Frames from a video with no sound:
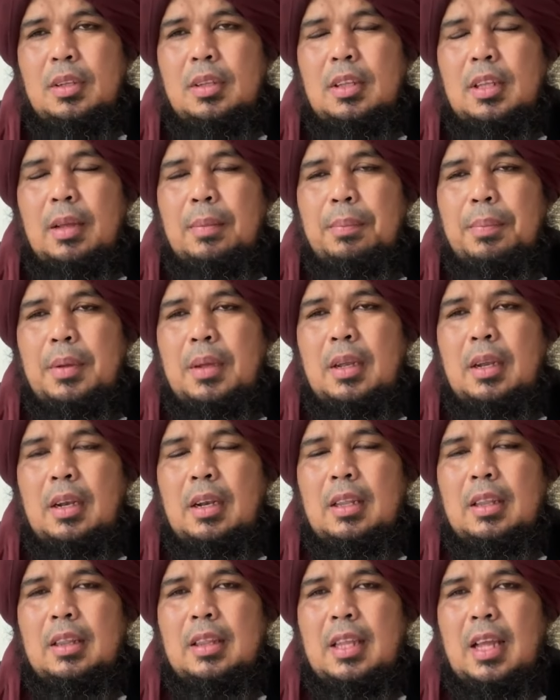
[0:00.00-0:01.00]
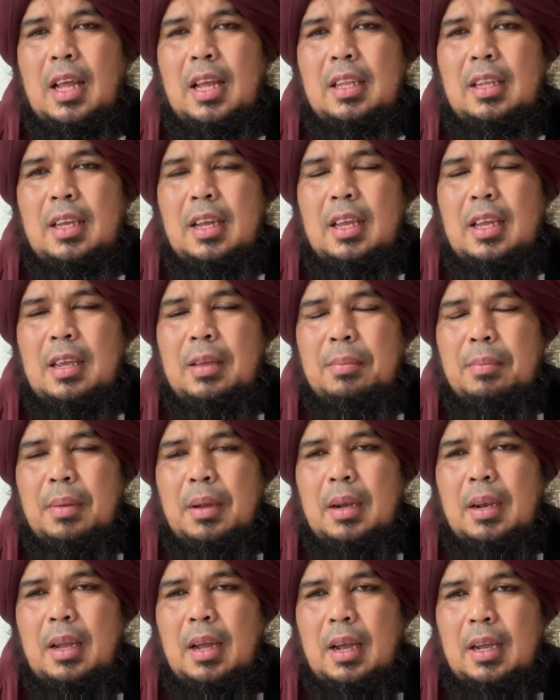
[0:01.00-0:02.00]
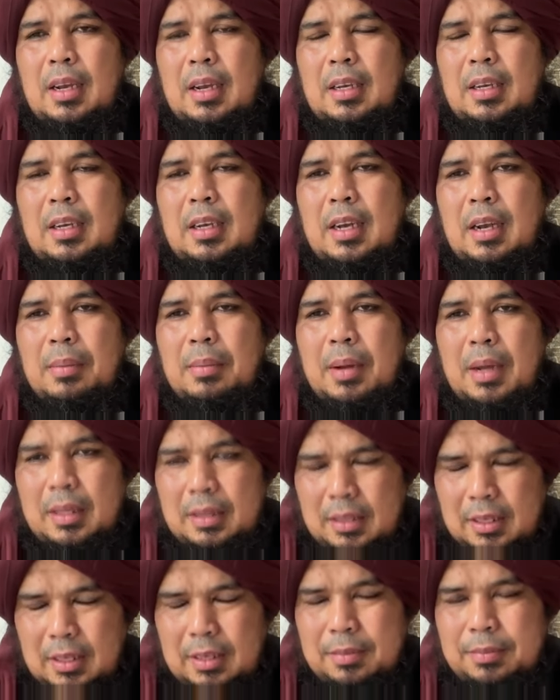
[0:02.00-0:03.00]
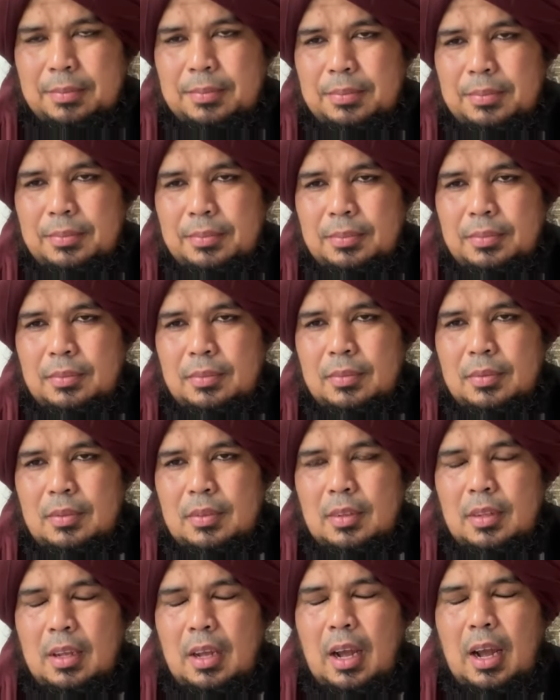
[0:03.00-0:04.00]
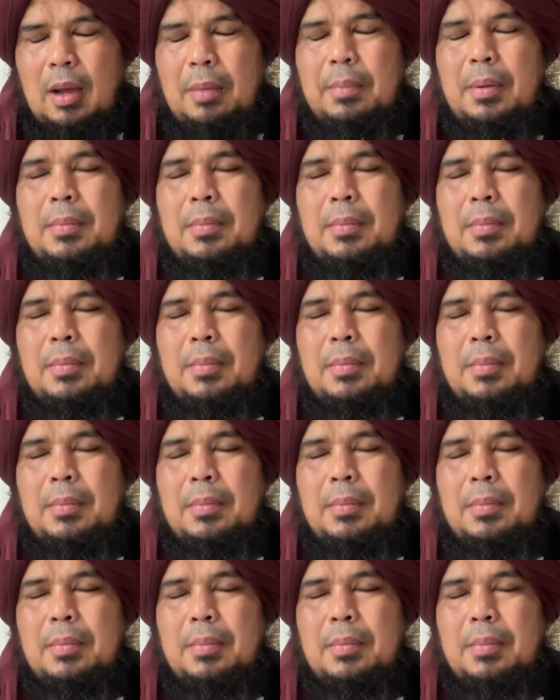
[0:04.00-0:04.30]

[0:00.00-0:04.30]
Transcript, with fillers: Tapi dia Triaki akhirnya dikeroyok, dipukul.